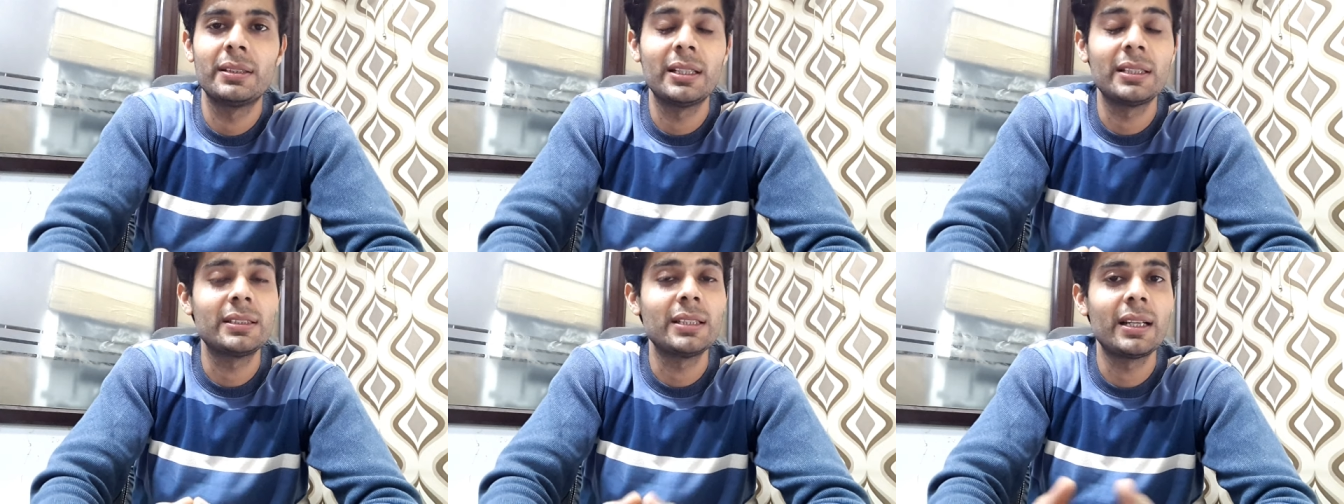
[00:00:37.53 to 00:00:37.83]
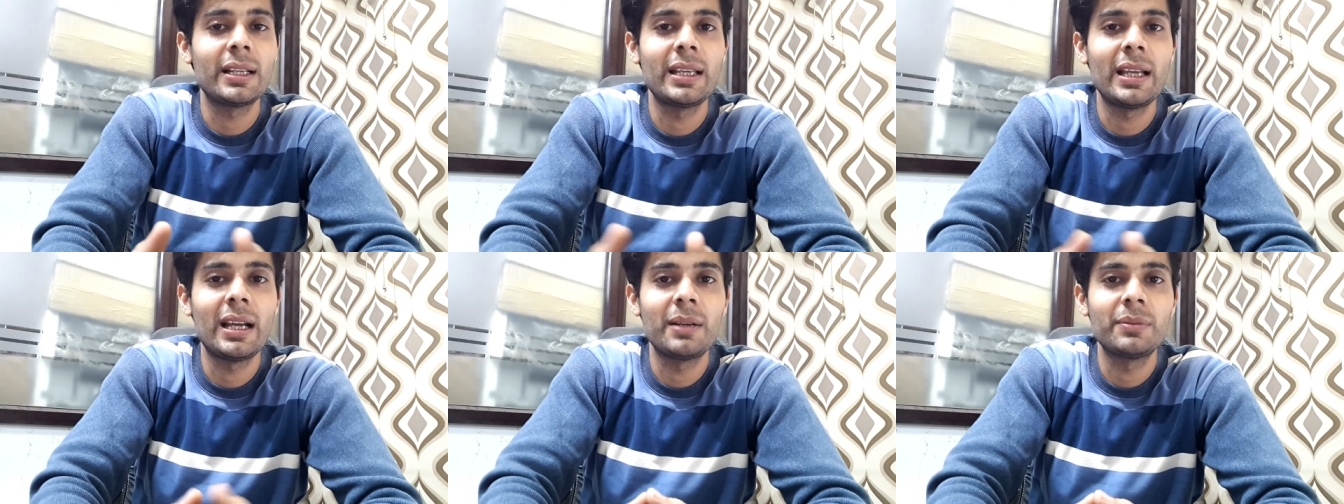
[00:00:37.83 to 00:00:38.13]

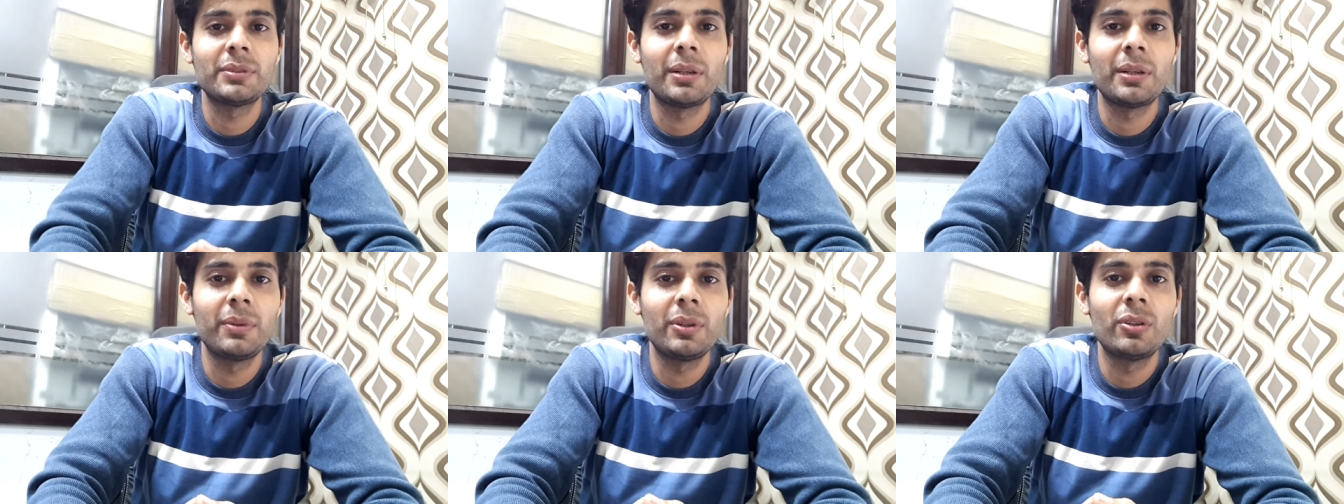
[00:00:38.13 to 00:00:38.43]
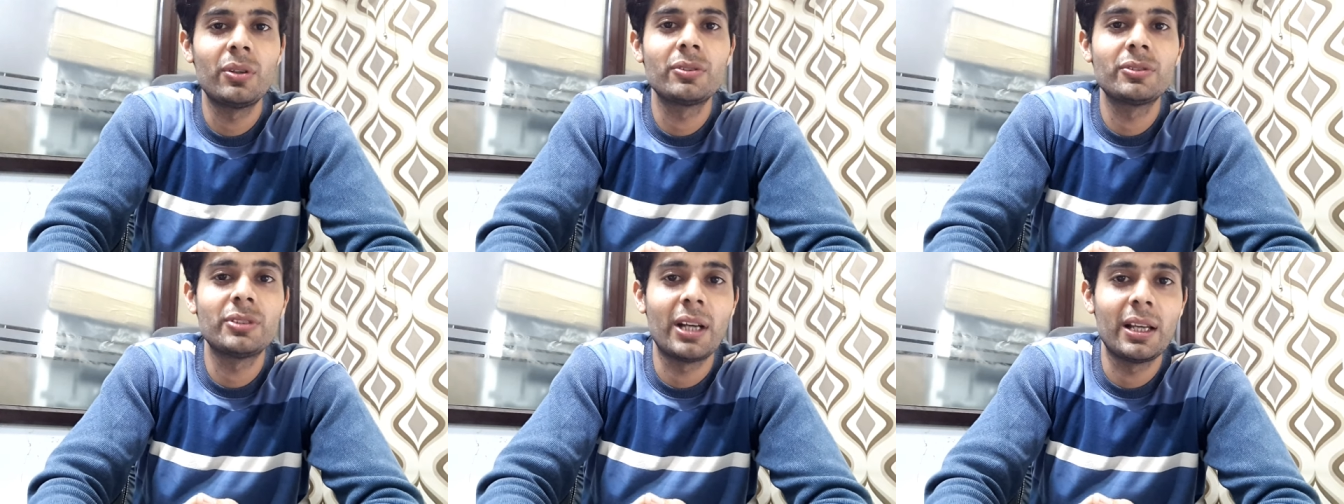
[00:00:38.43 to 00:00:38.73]
जैसा कि आप
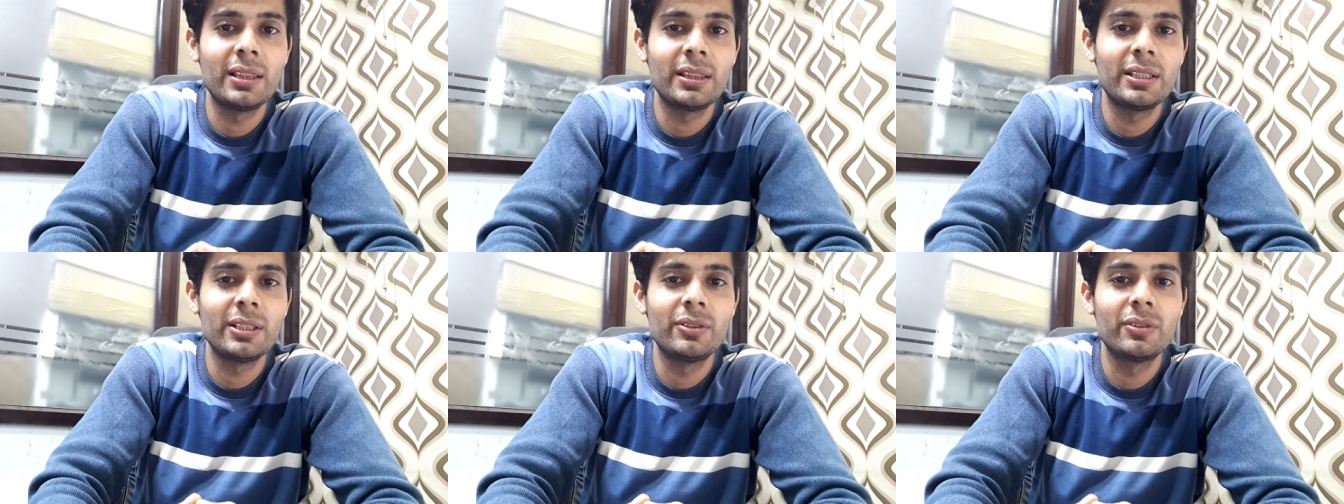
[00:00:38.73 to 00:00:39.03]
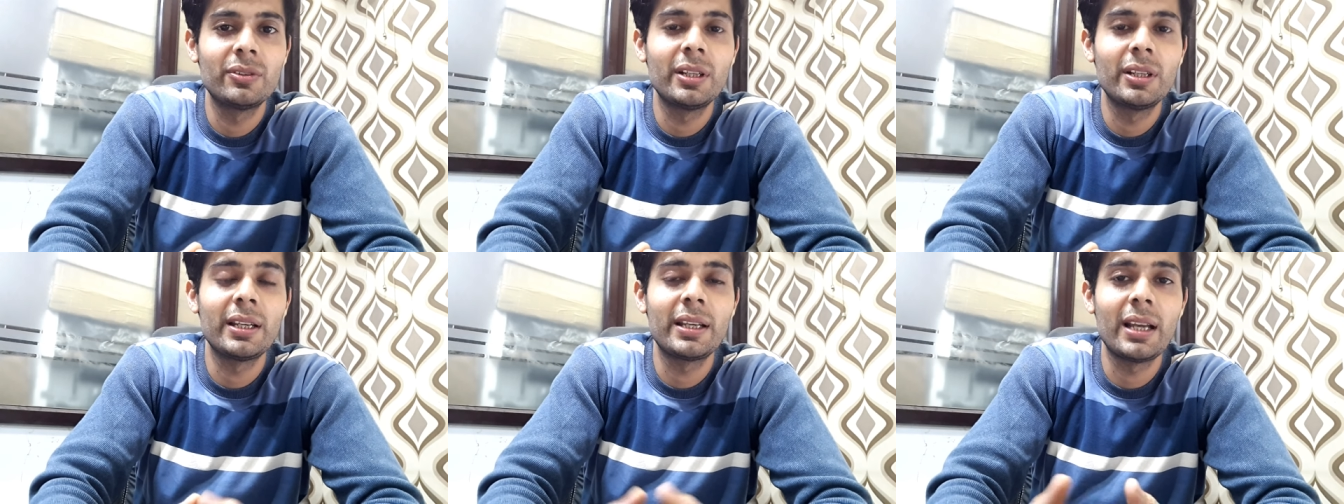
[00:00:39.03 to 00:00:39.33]
सभी लोग जानते
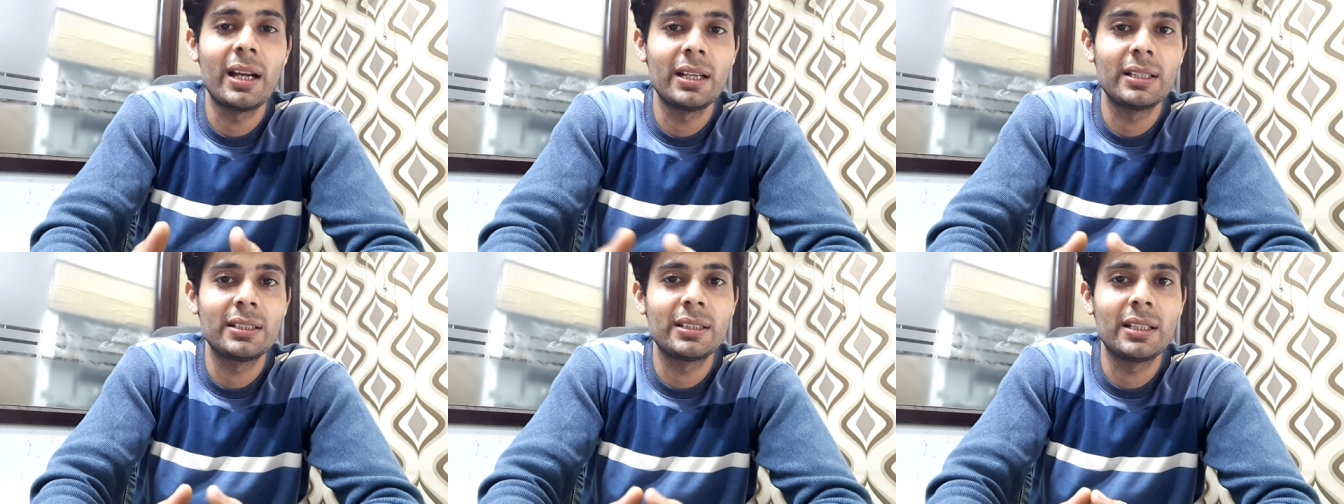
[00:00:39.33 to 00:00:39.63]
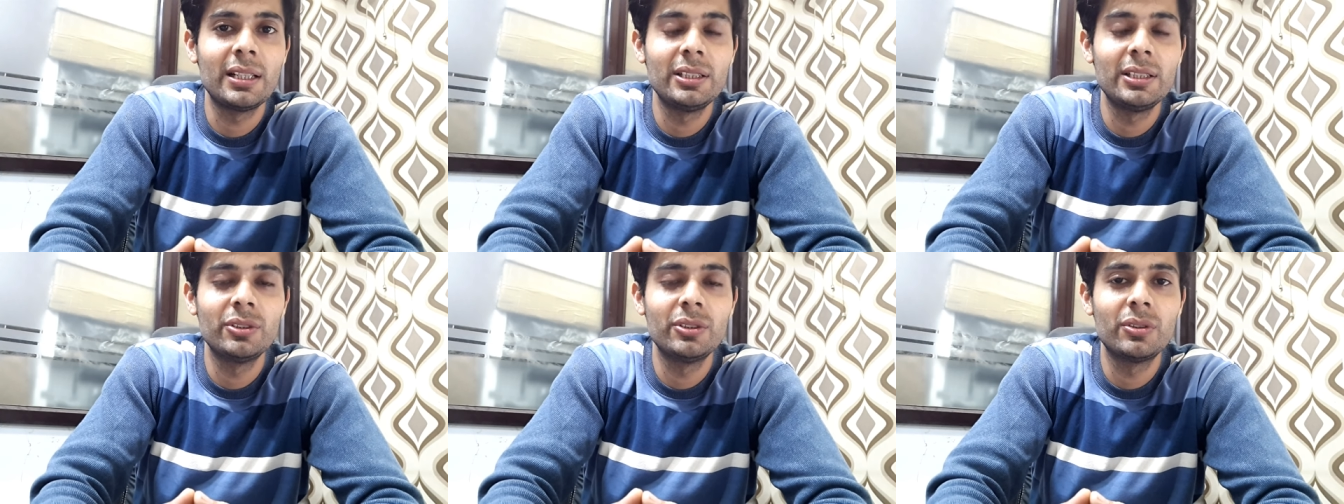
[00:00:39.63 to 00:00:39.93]
होंगे कि
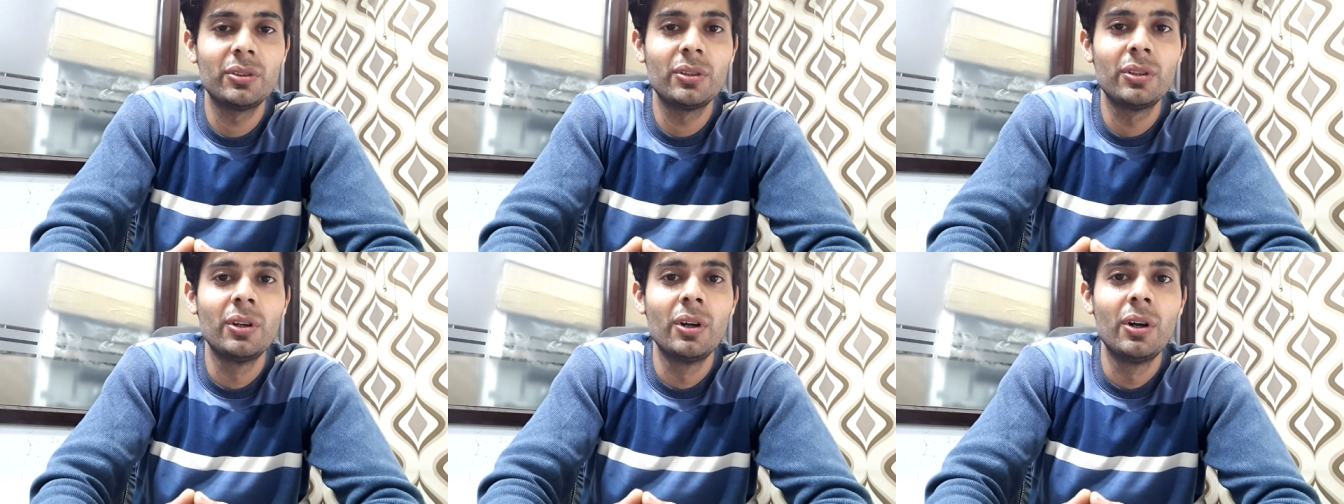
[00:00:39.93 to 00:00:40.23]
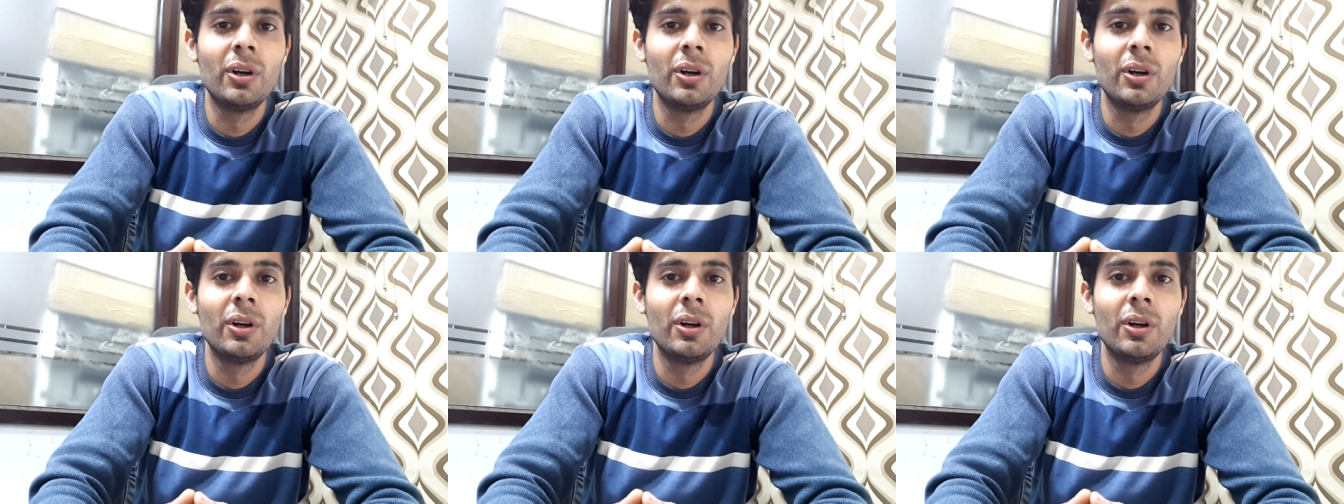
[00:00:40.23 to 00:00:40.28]
आजकल जो